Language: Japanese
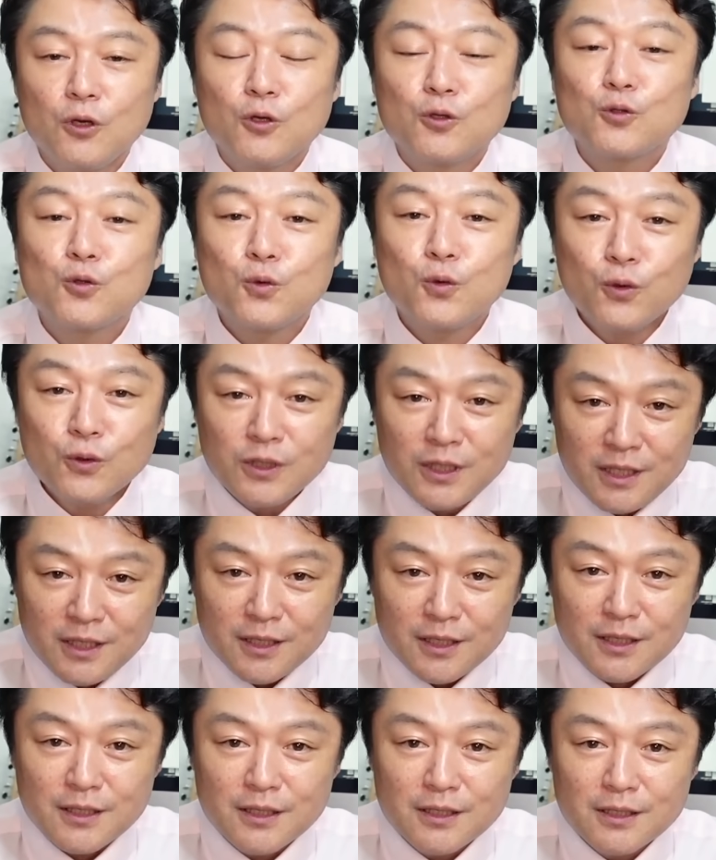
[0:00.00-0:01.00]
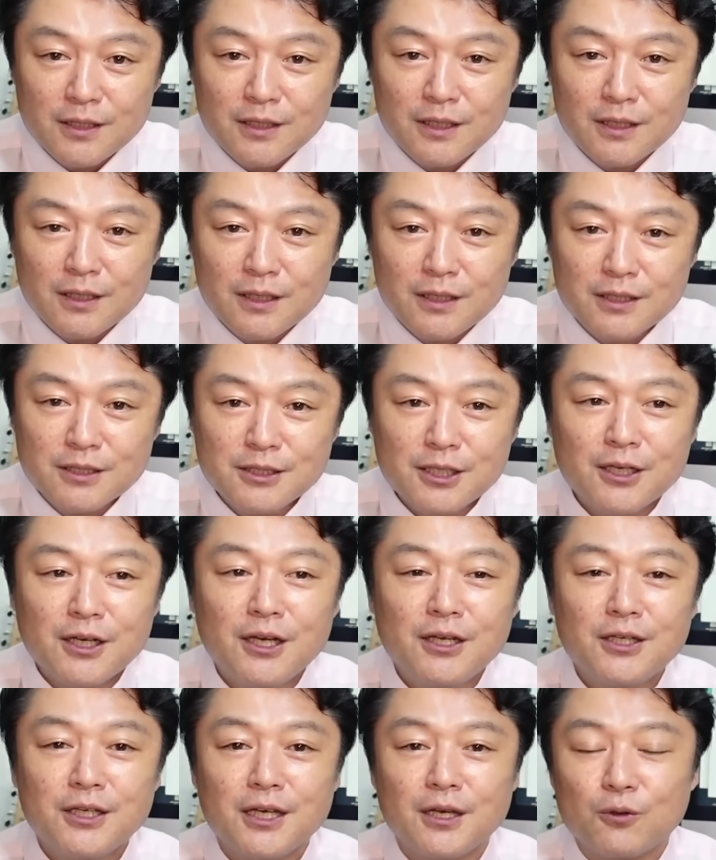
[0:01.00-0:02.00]
そこに記者
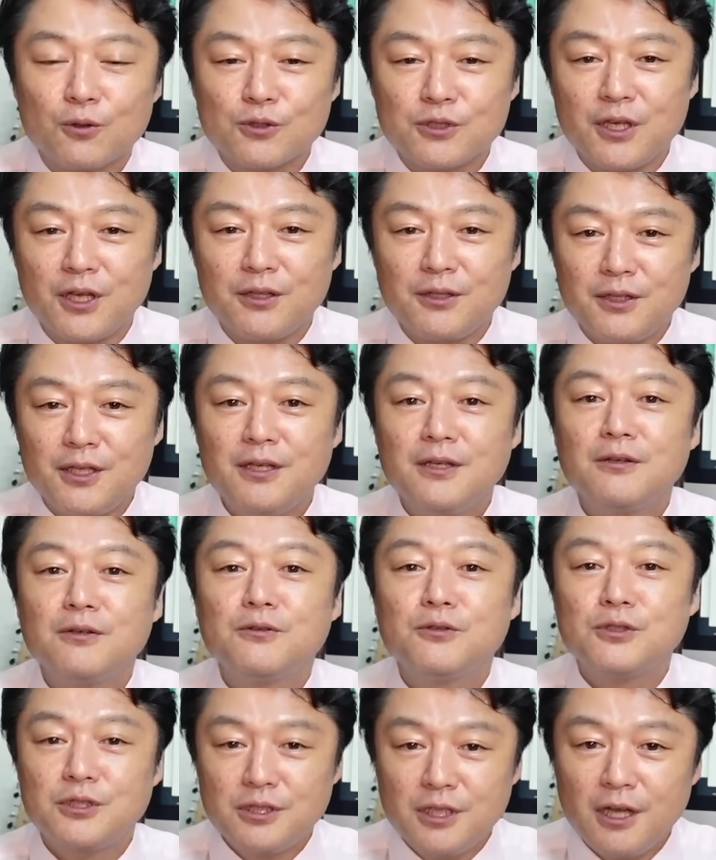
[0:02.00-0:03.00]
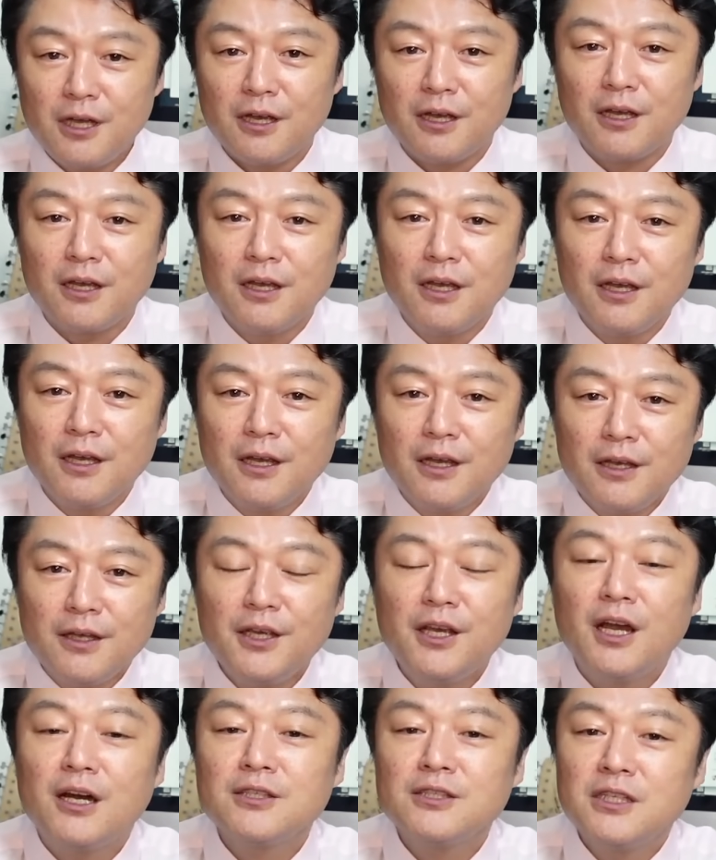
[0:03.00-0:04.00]
会見をセッティングして
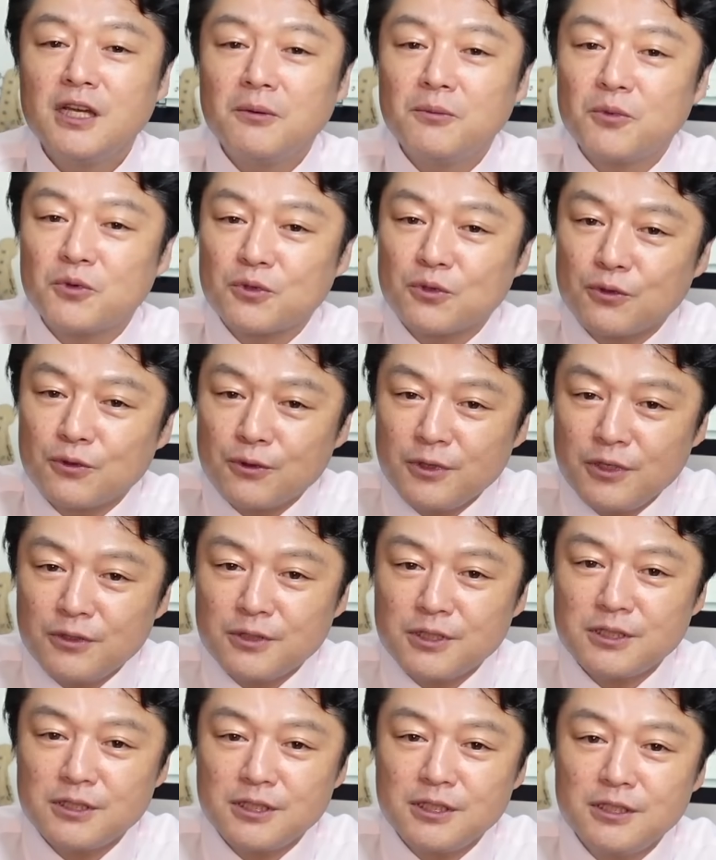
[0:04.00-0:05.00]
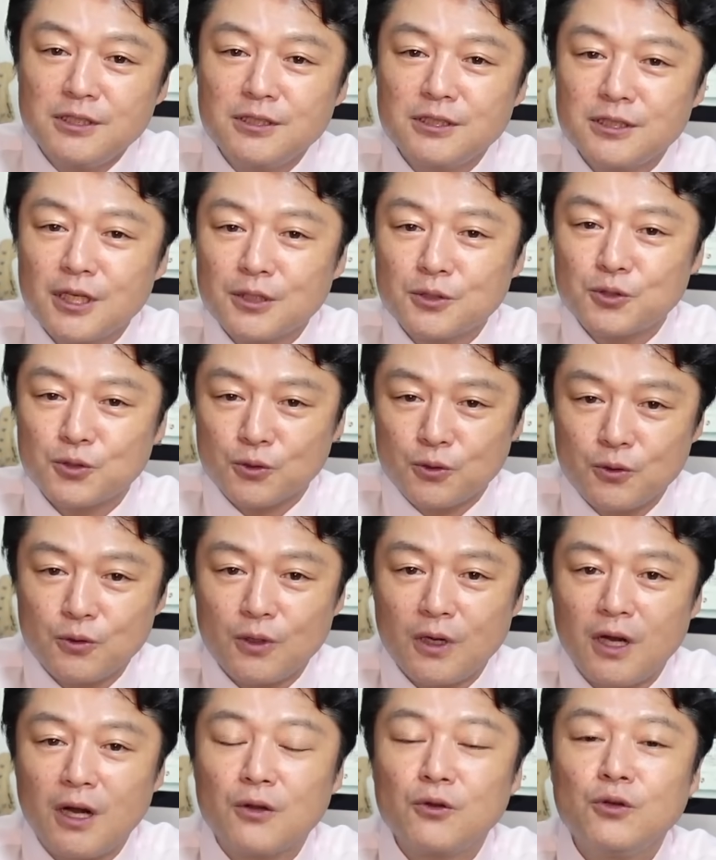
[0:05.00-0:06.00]
東山紀之新社
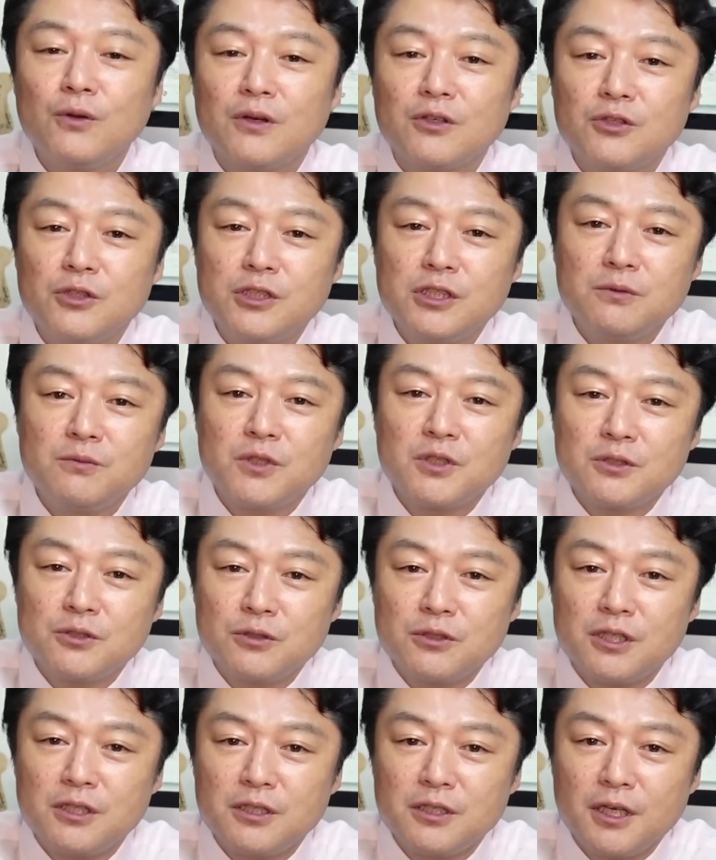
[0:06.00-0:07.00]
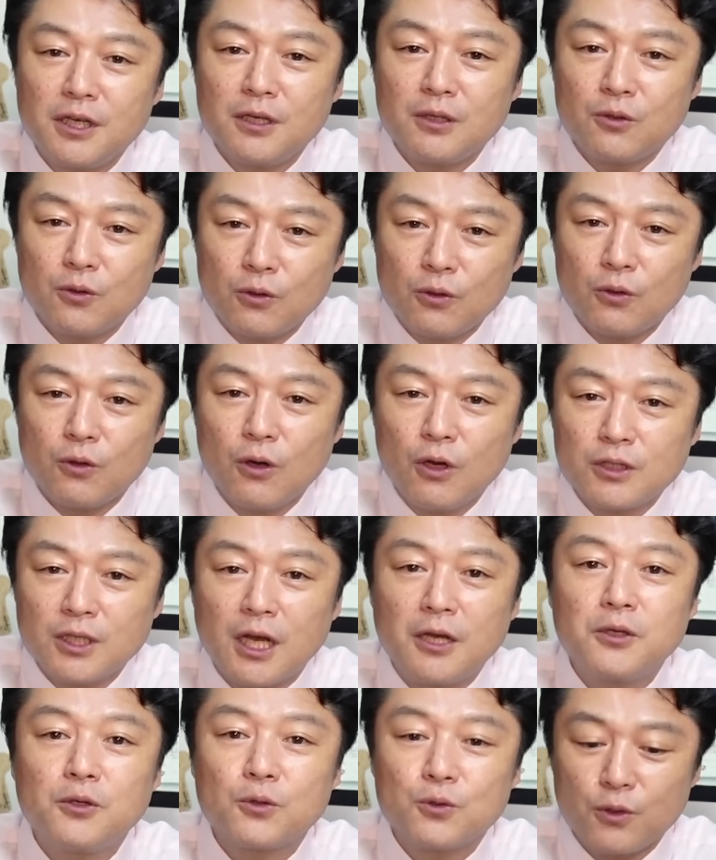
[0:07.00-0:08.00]
長あるいは藤島ジュリー景子
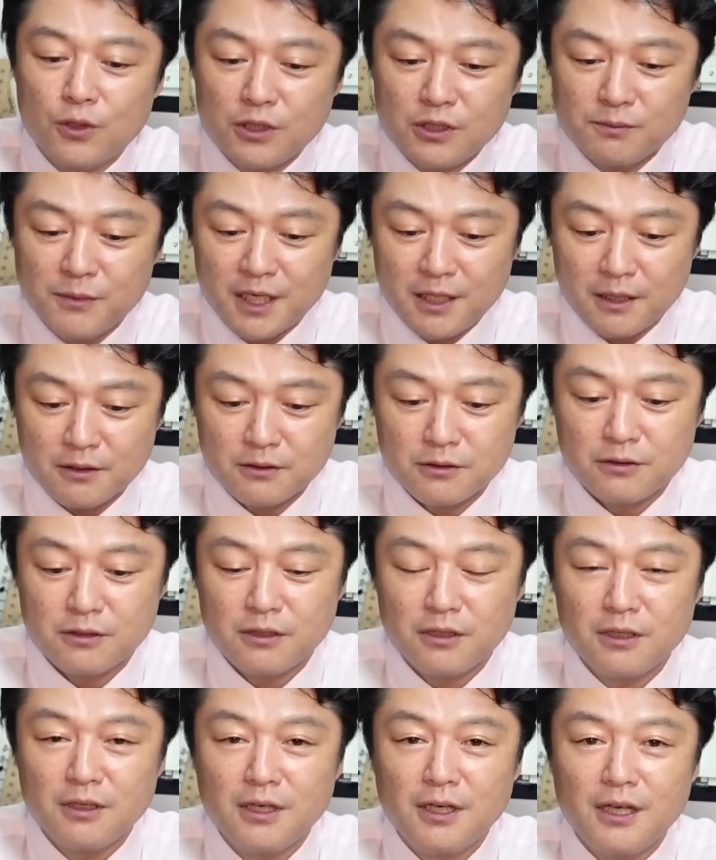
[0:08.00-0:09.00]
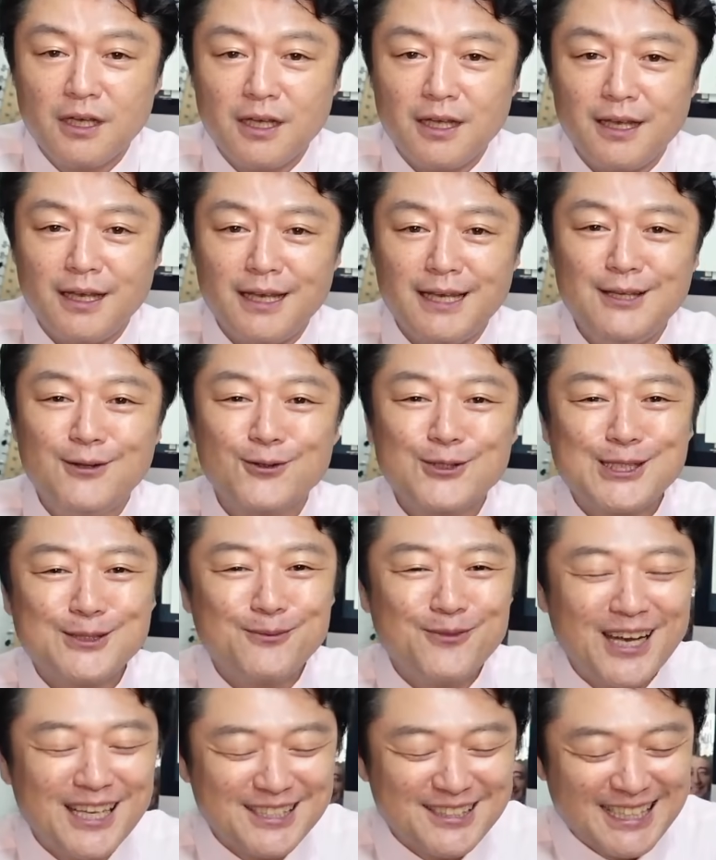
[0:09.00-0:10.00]
代表取締役命
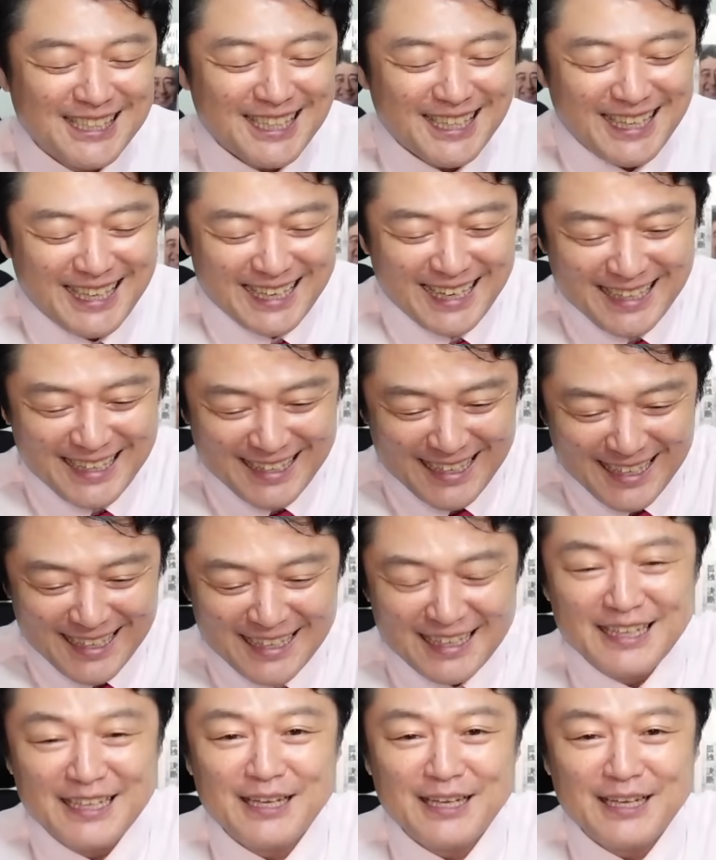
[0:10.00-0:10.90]
も忘れちゃいけないかな